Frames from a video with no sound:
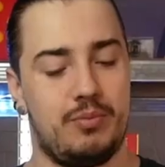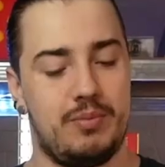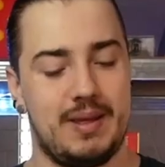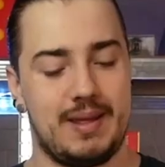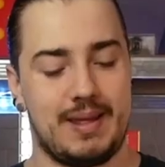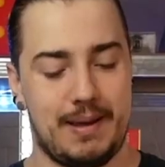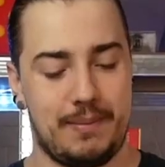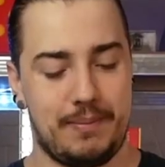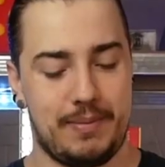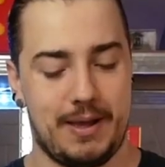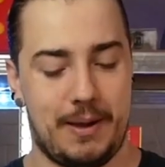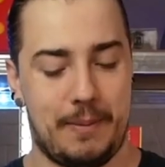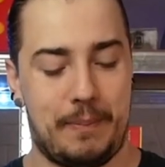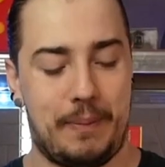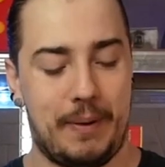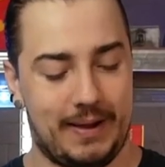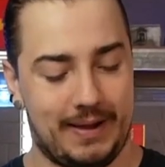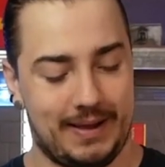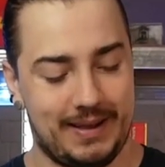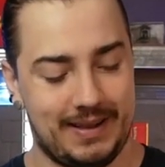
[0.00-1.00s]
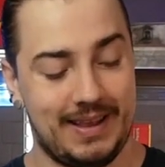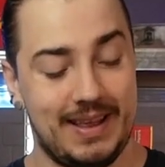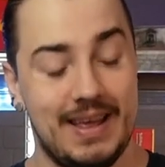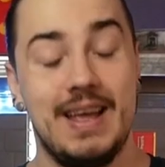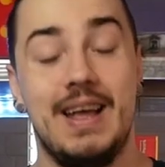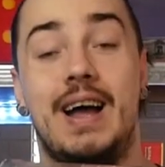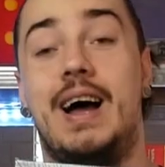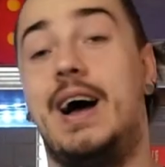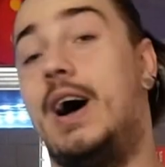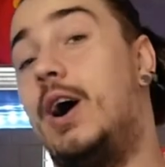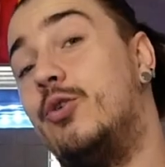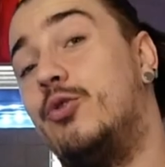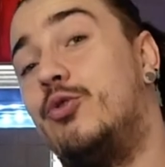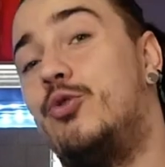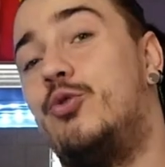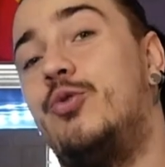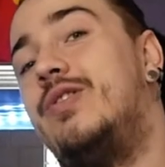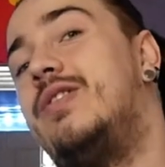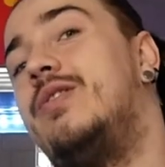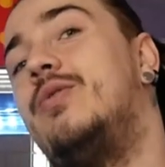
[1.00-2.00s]
méga bien peints. Alors du
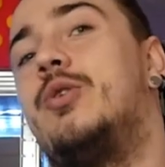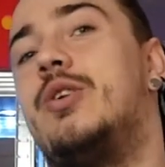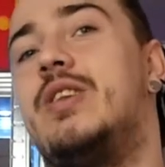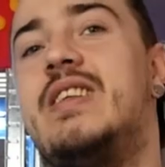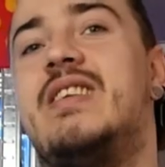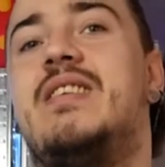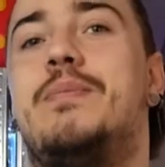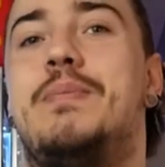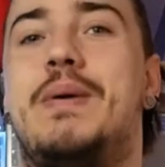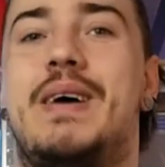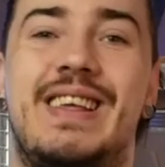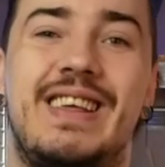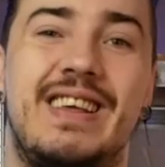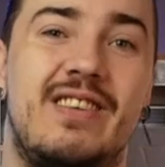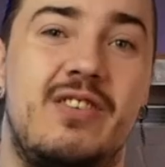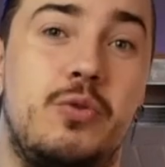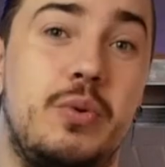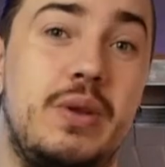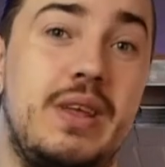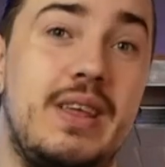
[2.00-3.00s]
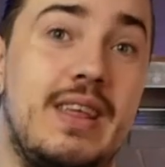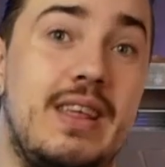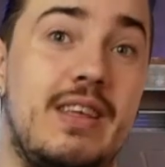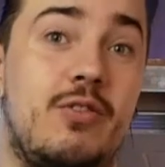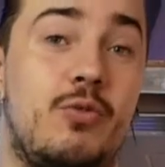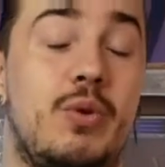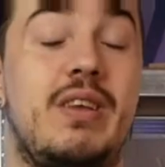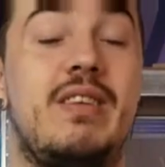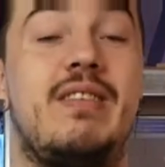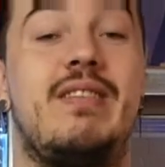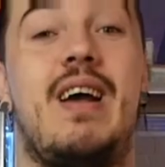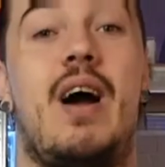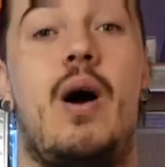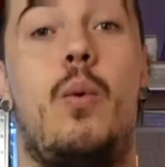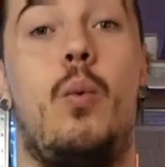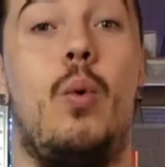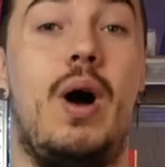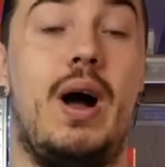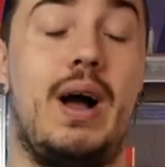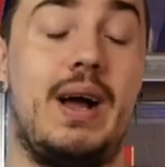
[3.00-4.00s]
coup, si vous connaissez pas X-Wing, X-Wing c'est un
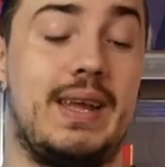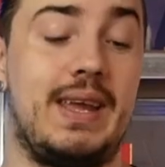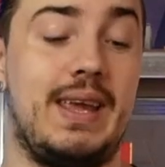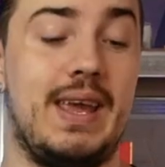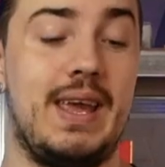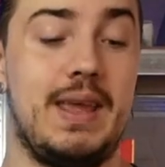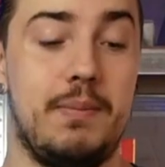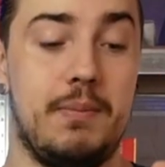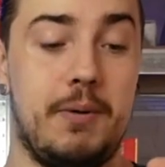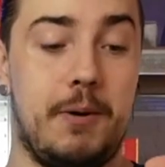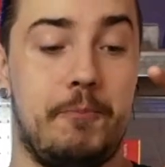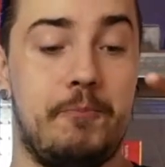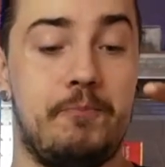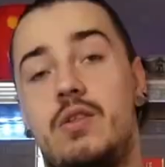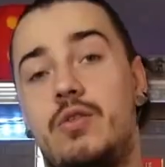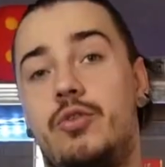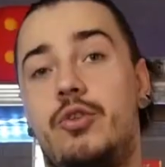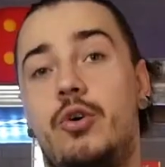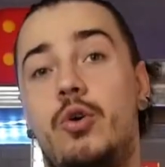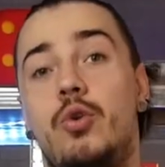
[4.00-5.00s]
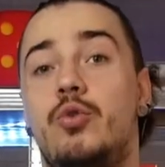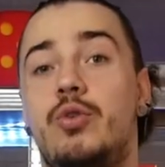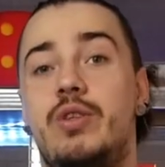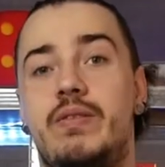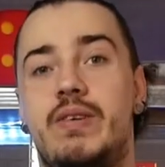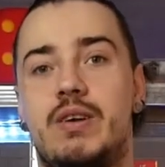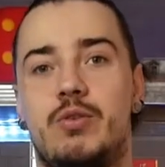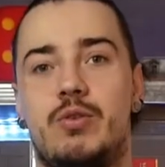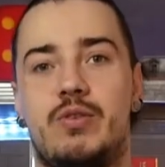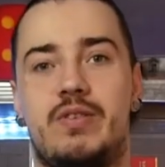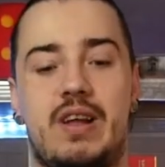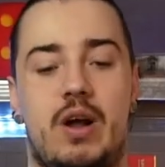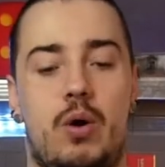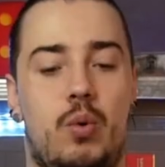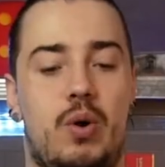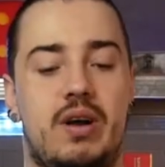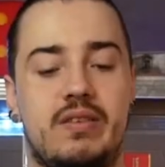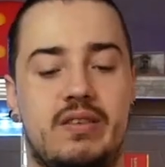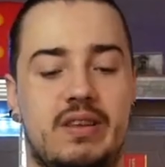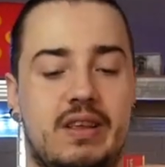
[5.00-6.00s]
wargame dans l'univers de Star
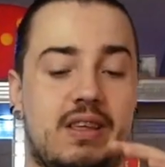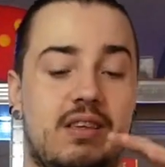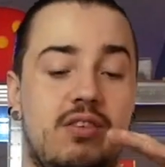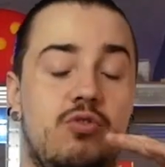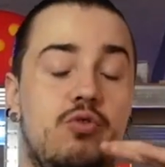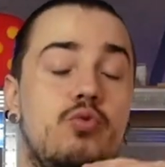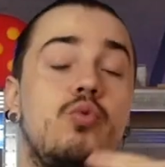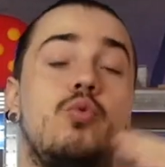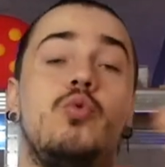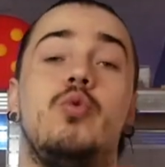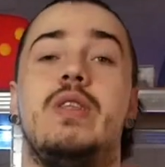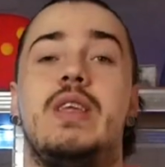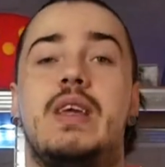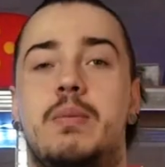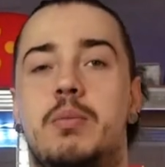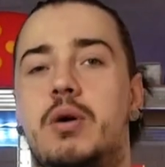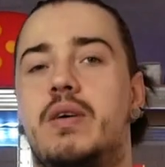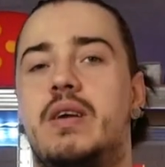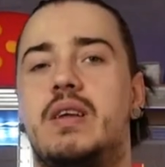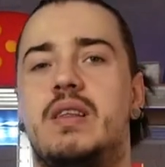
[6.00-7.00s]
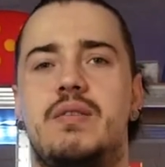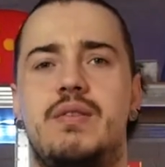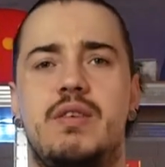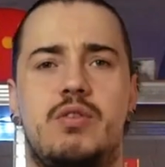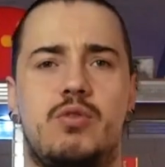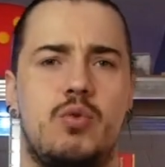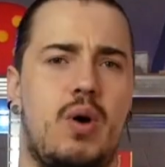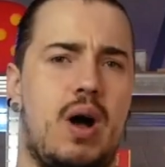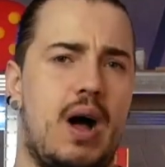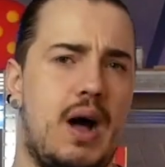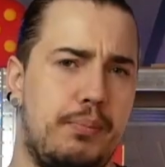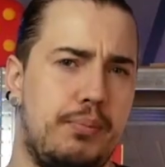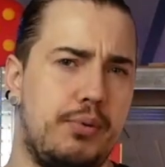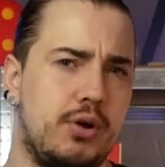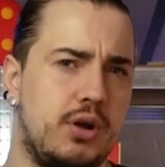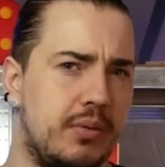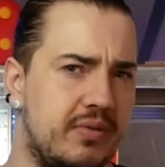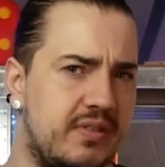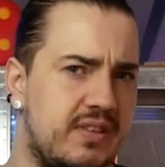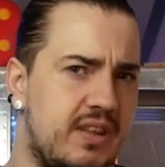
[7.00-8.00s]
Wars et qui se joue uniquement avec des vaisseaux un peu
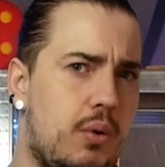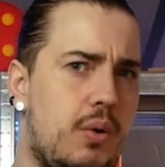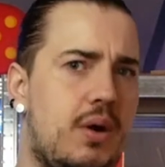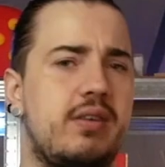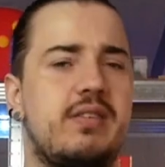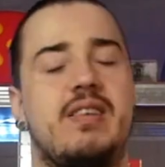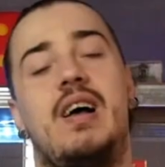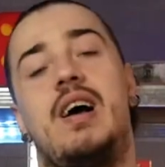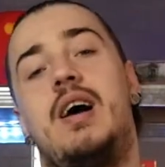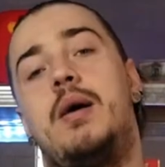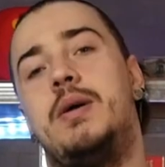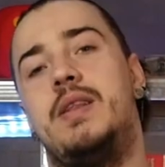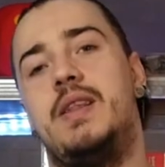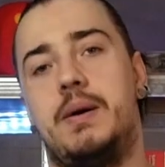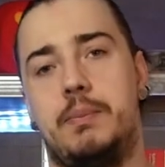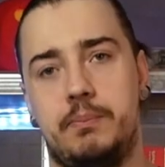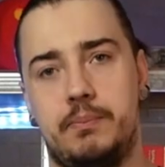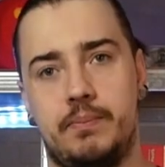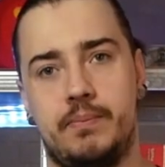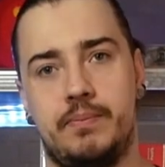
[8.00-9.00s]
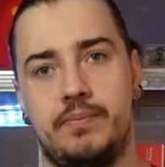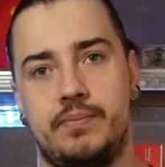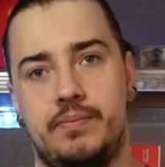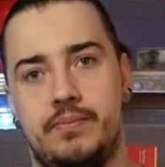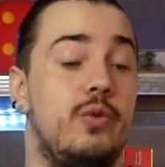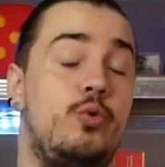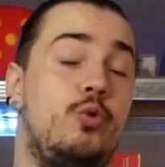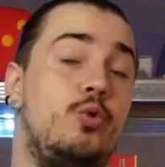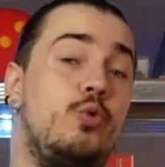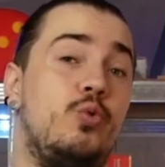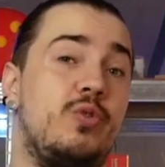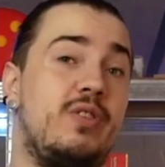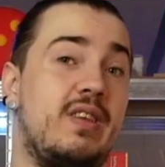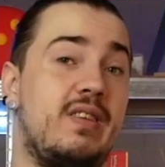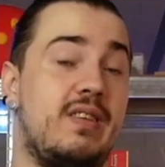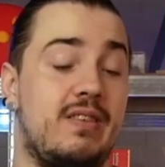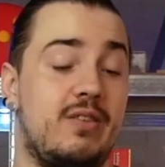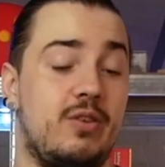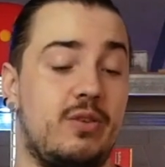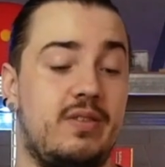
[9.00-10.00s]
comme Star Wars Armada. Du coup, ça
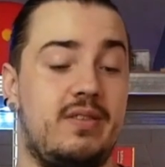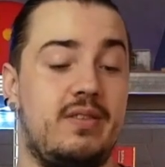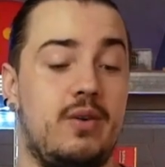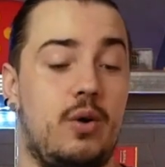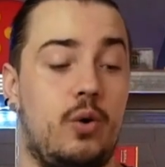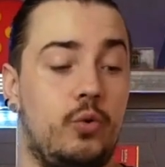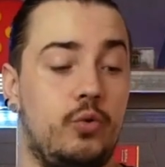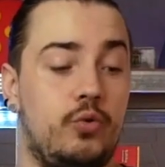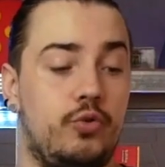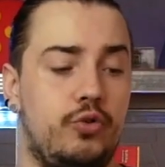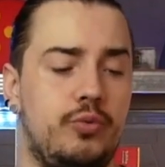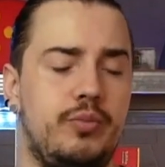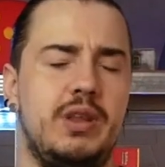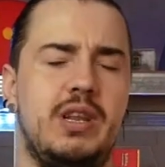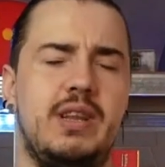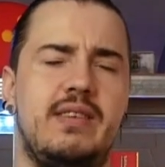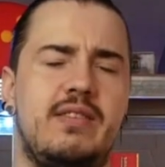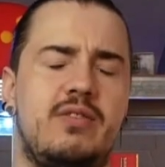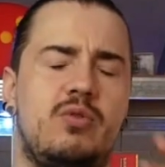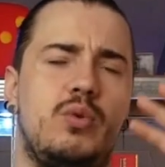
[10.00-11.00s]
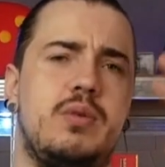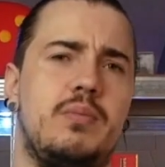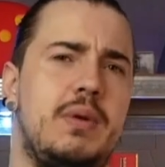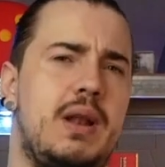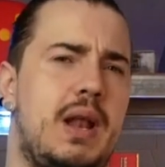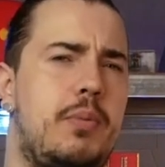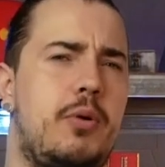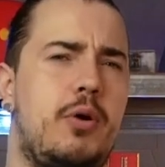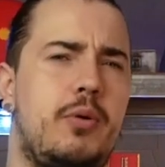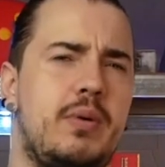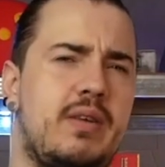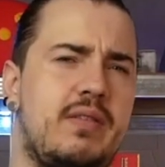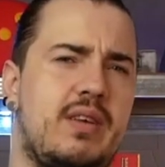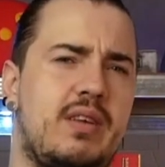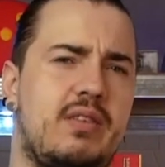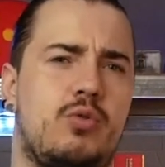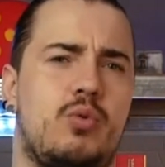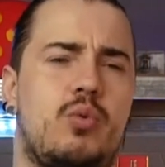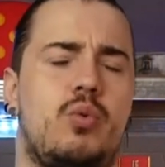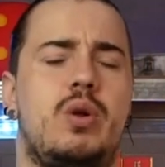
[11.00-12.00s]
s'est sorti en 2018, mais la première
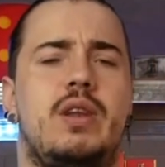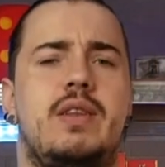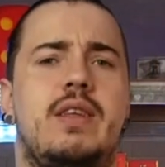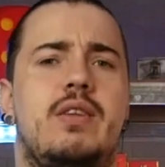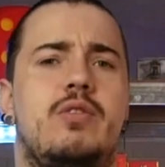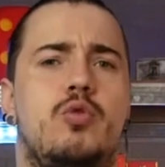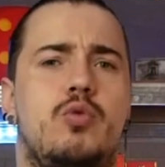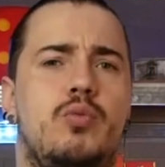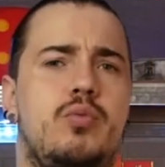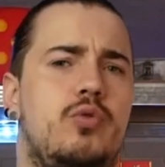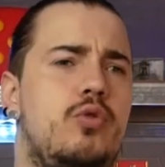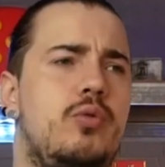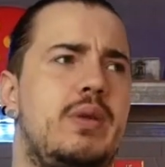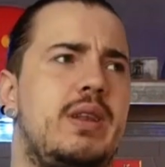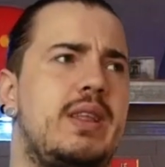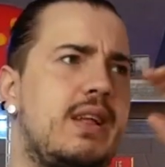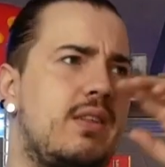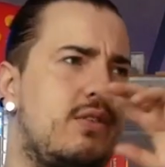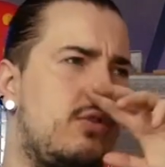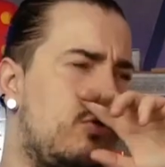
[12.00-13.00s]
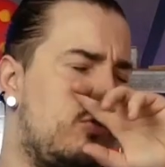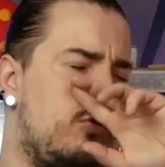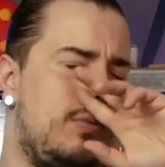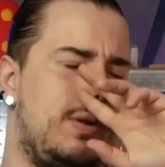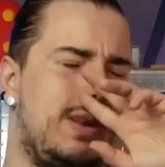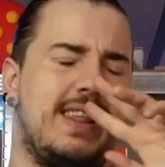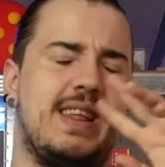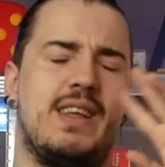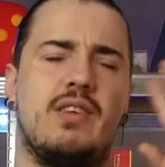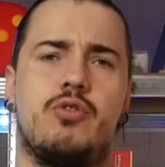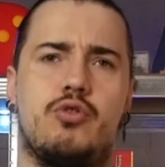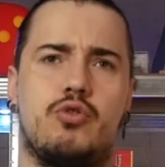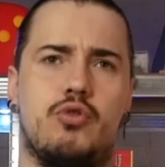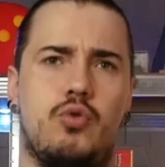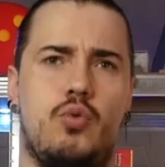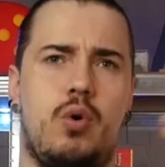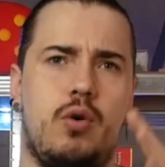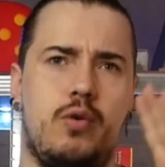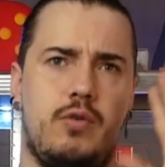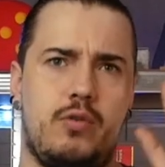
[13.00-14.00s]
version, elle date de 2014-2015, je
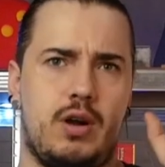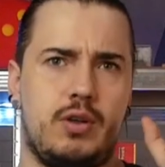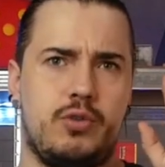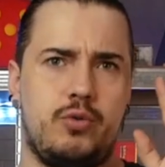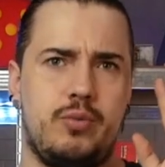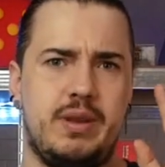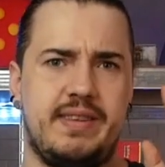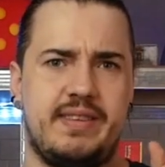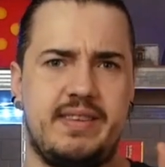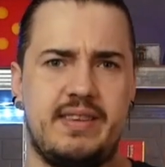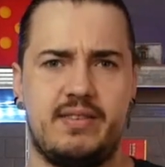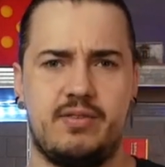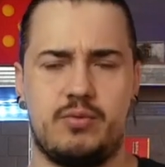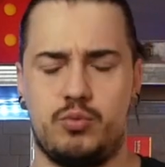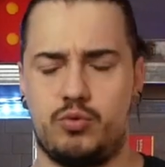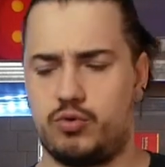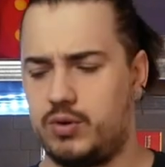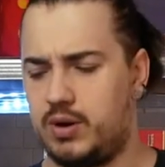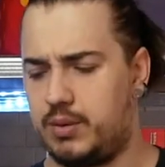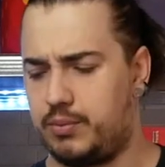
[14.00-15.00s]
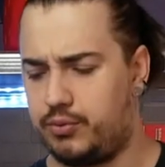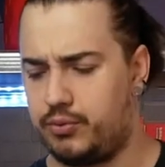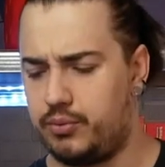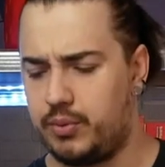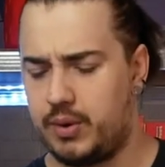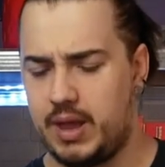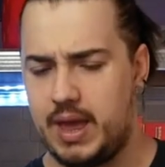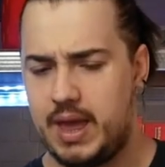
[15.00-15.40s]
crois, voire 2016, je me souviens plus.